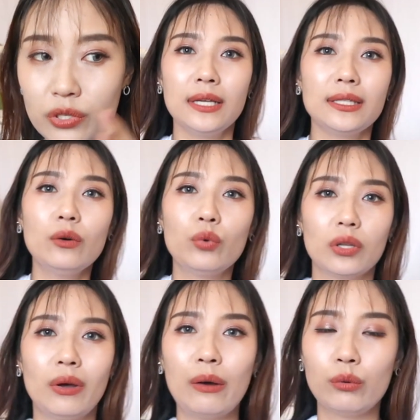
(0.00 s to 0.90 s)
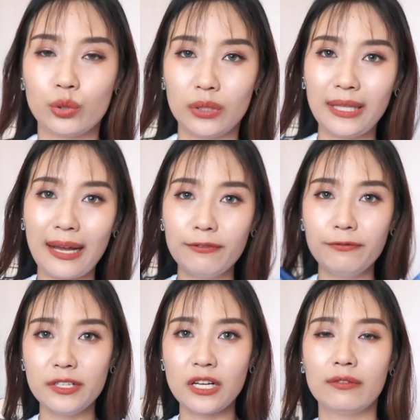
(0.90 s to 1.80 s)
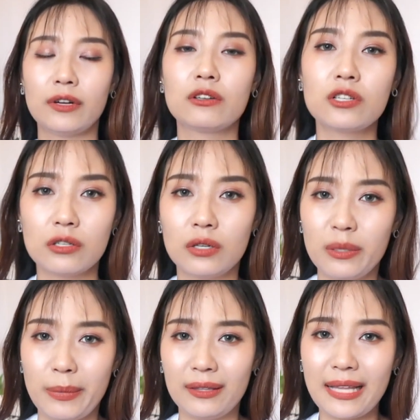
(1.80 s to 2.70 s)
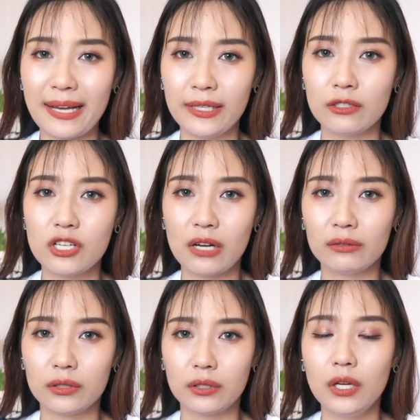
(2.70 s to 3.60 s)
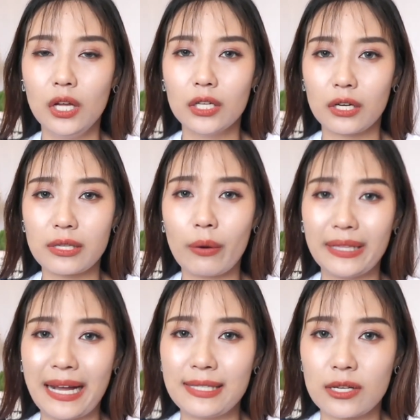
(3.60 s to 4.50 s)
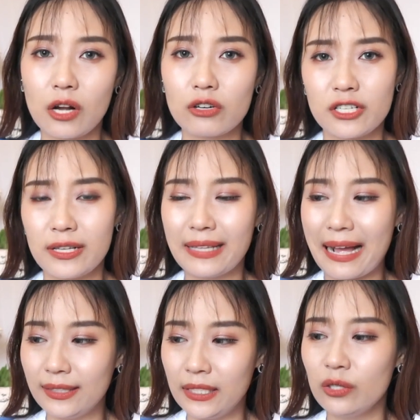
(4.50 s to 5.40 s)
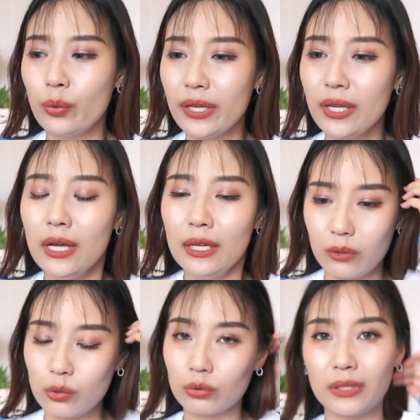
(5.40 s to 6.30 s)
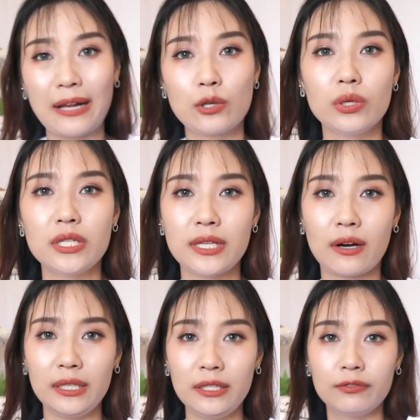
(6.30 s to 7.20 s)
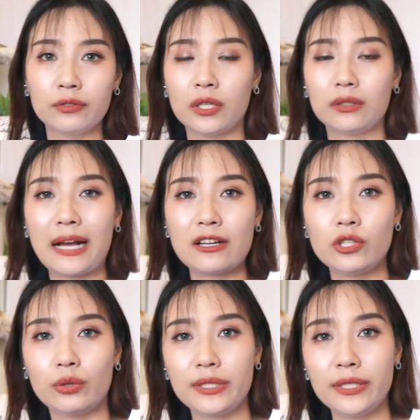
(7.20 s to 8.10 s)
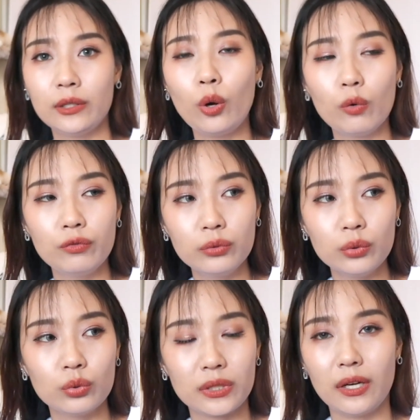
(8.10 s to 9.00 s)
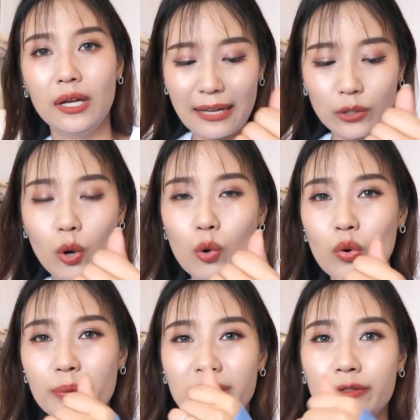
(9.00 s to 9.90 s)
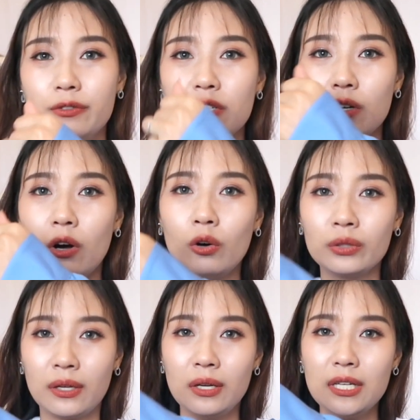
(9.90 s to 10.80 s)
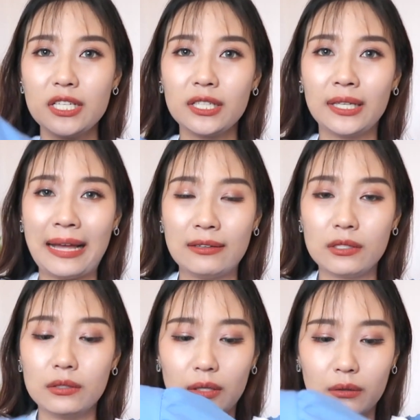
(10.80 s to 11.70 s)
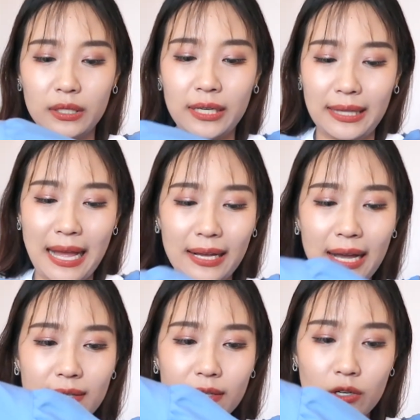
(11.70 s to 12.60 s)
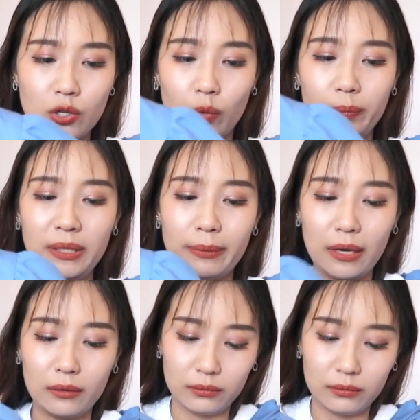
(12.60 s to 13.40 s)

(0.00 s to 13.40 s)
不像我的话，我觉得它非常非常适合里面搭一个这样的。刚才我给大家介绍这件打底，因为总的来说这件衣服的它是有一些透肤度的，它透过皮肤之后呢，这个蓝色可以给大家看一下手臂吧。